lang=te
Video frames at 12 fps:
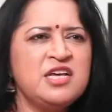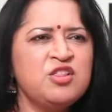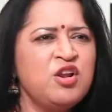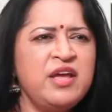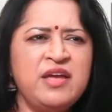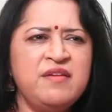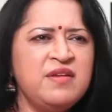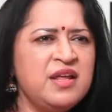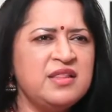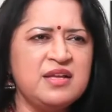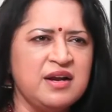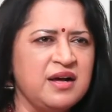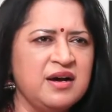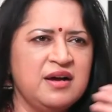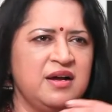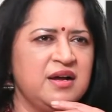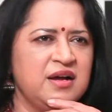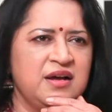చేతిలో ఏమీ లేదు ఇక్కడ
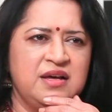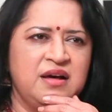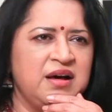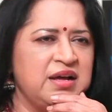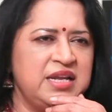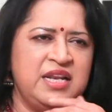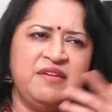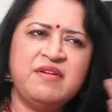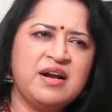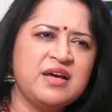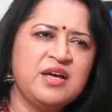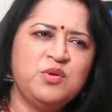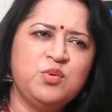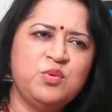నేనేం అడగను